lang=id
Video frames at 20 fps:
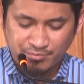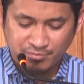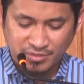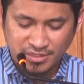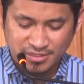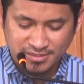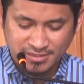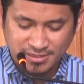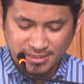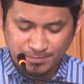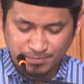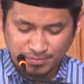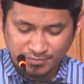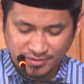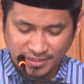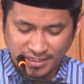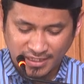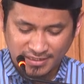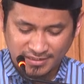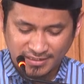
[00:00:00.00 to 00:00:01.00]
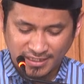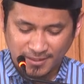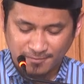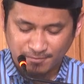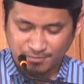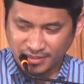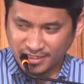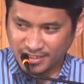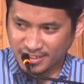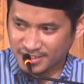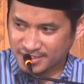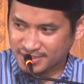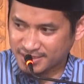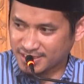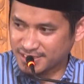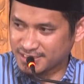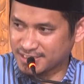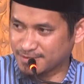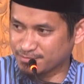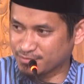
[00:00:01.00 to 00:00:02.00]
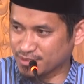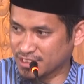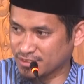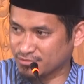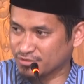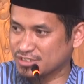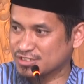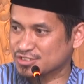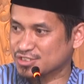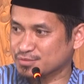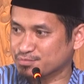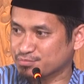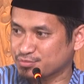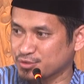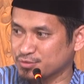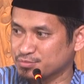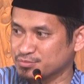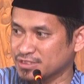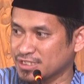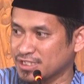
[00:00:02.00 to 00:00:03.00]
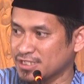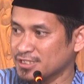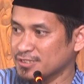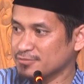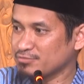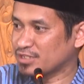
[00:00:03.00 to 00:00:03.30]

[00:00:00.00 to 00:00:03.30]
mencipta tanpa ada yang mengawali sebelumnya.